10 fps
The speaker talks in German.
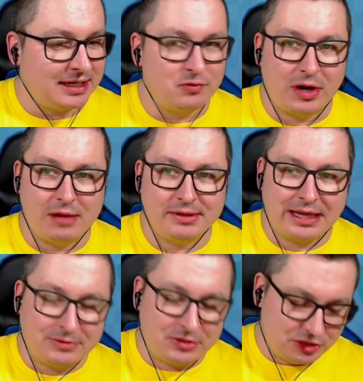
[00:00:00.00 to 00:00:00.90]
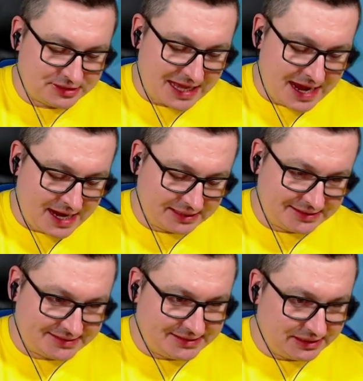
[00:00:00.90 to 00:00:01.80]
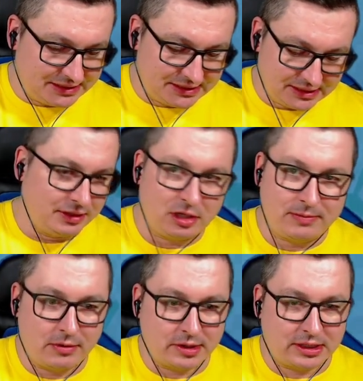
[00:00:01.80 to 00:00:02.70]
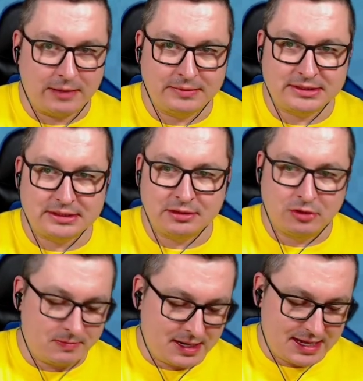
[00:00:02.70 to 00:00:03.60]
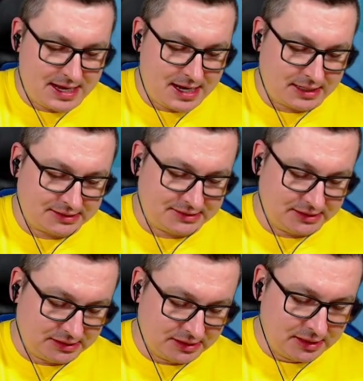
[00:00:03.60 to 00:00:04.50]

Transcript: Dann Robin Games T-Shirts 80 und nochmal Robin Games nochmal 80.